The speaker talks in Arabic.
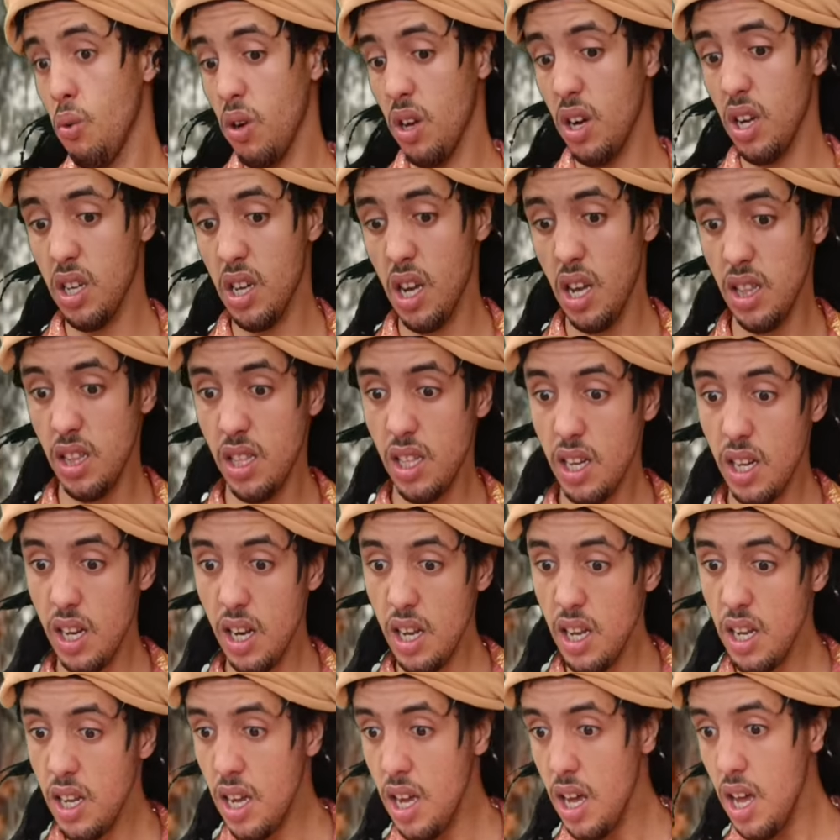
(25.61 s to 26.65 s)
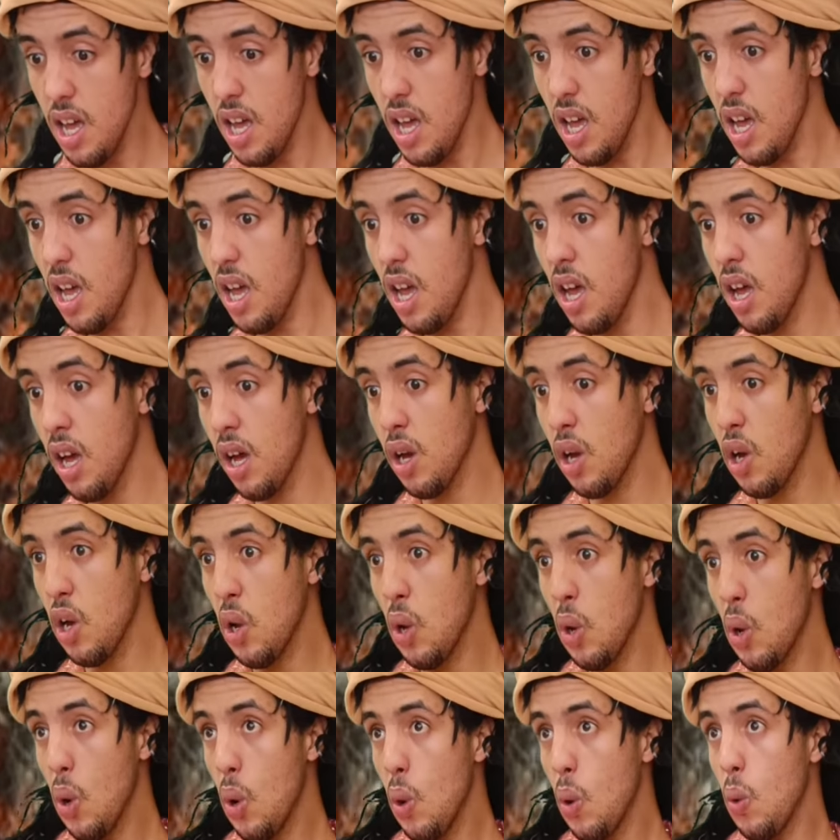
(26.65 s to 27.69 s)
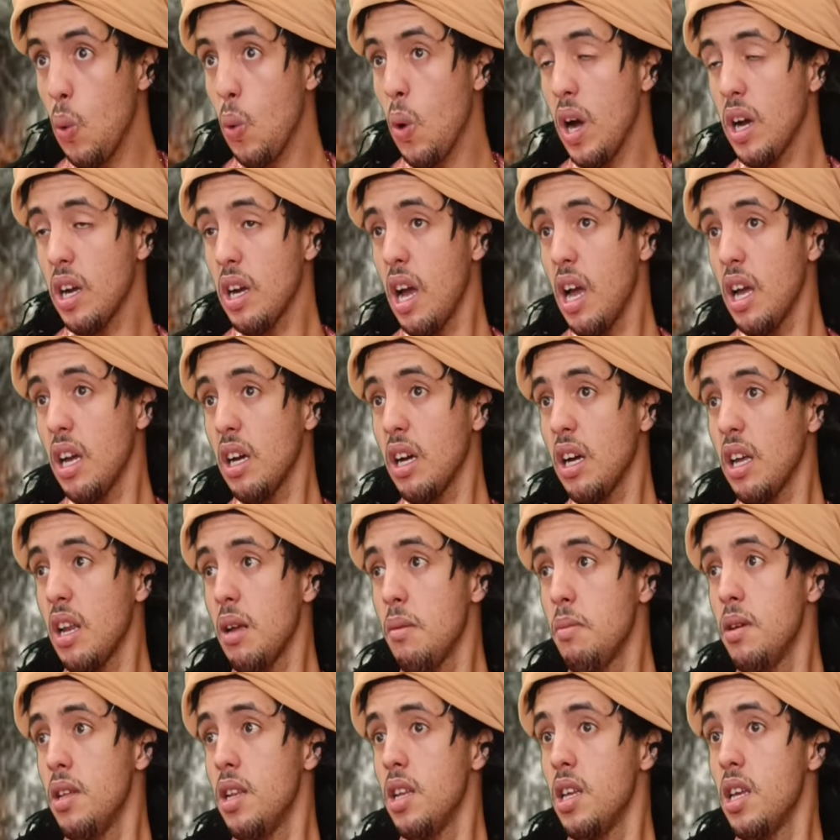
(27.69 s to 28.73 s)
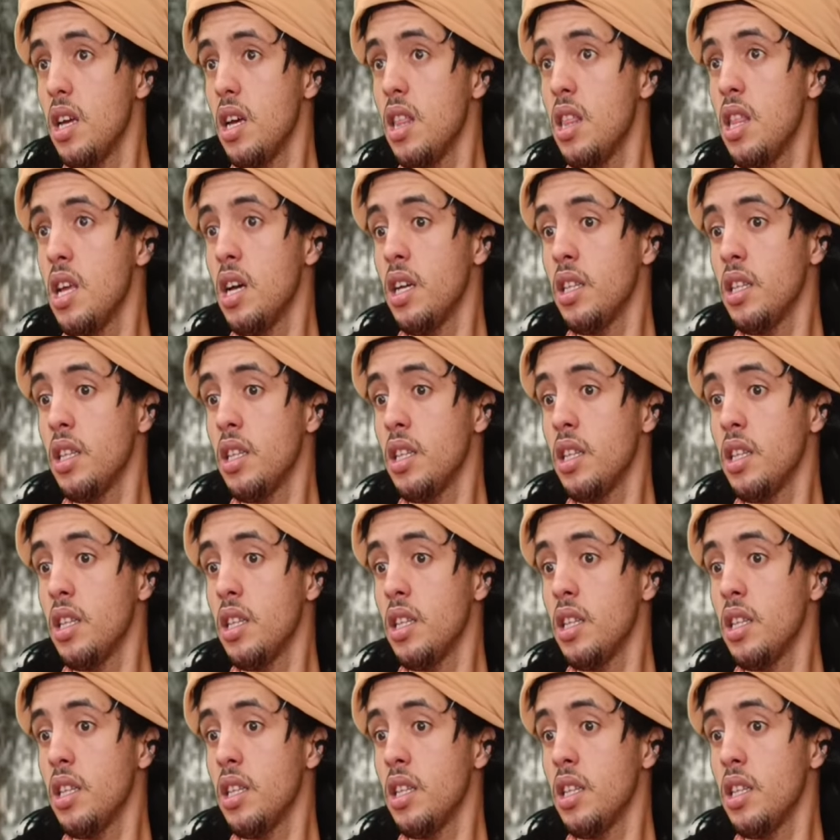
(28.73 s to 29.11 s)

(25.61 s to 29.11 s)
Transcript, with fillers: راه كندير ليه وكيغرب عليا اللي